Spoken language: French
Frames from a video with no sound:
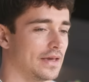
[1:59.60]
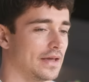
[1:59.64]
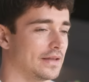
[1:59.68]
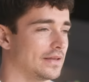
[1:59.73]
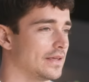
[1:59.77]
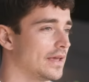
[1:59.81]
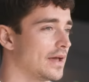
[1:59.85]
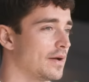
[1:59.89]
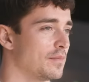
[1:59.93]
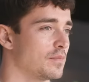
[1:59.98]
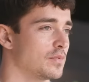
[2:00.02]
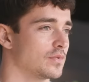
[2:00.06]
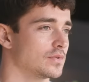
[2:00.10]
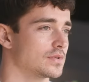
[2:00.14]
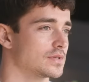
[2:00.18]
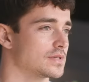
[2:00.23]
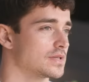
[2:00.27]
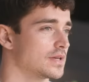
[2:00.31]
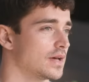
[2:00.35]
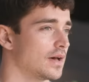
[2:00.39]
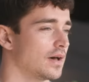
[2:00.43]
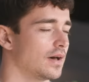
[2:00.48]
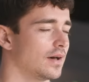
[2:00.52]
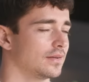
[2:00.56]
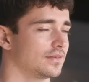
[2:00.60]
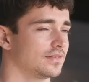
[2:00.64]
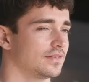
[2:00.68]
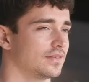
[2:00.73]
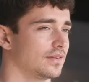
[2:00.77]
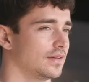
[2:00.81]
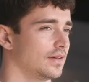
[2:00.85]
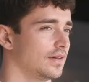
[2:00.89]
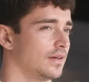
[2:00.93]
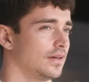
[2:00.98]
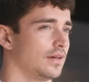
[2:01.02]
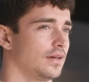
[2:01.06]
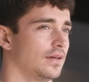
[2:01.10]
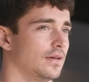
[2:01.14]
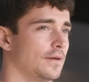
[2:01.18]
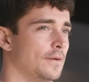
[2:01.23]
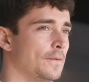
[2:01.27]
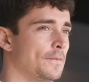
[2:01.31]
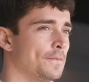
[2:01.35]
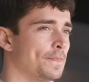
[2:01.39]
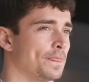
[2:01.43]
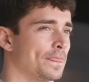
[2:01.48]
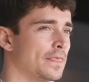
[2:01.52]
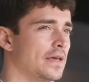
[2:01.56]
gagner à Monza, c'est
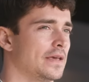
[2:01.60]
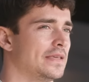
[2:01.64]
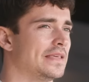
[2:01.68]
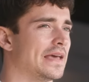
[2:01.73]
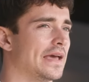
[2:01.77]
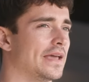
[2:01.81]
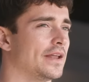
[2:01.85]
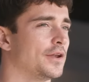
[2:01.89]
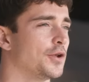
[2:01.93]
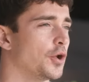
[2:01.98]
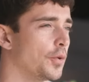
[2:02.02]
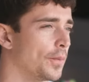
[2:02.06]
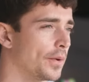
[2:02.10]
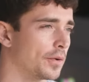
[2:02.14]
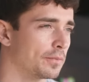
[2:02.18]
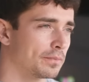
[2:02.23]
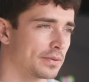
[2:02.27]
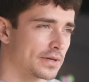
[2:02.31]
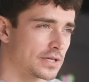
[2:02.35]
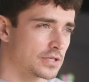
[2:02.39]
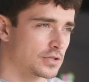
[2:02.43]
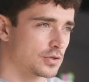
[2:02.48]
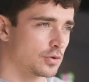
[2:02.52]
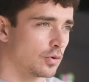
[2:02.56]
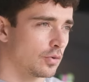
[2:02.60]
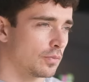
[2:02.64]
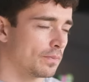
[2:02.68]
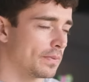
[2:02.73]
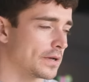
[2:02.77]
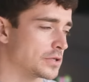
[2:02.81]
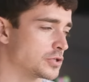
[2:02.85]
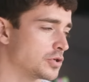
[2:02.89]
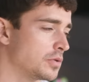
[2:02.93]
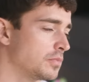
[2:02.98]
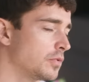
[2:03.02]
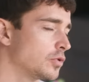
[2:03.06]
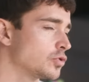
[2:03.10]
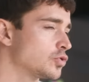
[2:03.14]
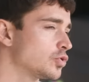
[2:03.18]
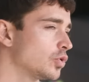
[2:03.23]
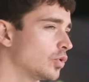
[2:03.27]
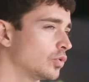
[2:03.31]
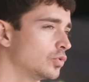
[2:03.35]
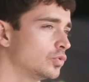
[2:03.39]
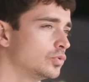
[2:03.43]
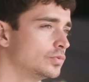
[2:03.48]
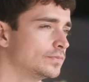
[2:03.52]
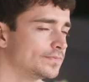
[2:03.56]
il y a énormément de pression, pas seulement
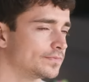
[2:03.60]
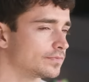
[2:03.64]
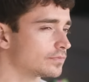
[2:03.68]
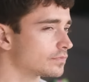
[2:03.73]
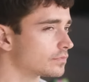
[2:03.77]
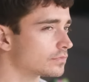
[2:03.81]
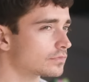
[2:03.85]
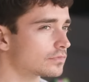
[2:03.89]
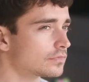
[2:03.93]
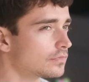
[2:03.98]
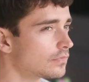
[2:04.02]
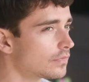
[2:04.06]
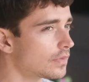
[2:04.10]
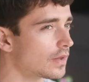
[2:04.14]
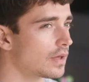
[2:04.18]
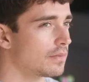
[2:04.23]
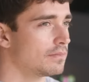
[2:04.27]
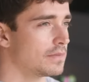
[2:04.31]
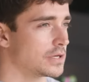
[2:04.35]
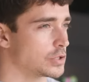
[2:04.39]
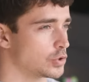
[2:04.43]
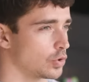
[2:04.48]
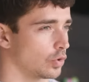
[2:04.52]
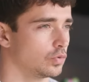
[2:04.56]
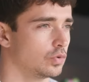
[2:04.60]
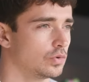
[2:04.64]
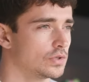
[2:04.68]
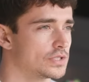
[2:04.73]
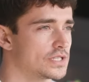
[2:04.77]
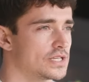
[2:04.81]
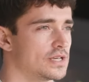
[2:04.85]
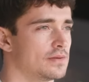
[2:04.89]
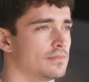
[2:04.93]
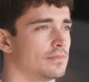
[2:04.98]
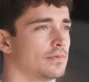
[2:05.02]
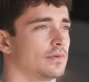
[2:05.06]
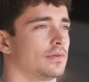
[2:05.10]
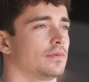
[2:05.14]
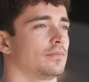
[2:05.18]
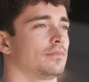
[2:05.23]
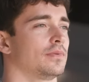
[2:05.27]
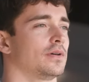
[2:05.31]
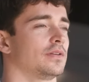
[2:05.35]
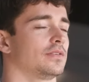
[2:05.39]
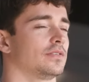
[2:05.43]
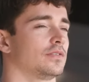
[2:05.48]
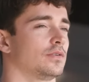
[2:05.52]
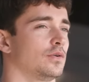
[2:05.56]
sur nous, mais sur tout le team,
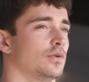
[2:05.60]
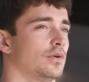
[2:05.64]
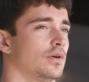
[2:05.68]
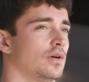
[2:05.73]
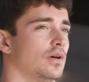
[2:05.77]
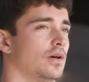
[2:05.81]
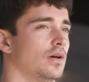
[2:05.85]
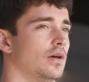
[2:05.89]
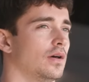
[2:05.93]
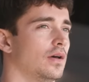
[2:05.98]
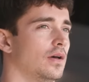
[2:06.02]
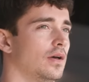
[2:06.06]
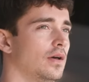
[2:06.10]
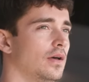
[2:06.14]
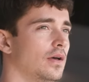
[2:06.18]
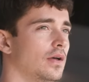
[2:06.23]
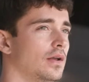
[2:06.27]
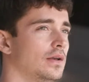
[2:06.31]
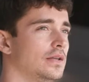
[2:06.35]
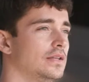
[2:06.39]
parce que euh,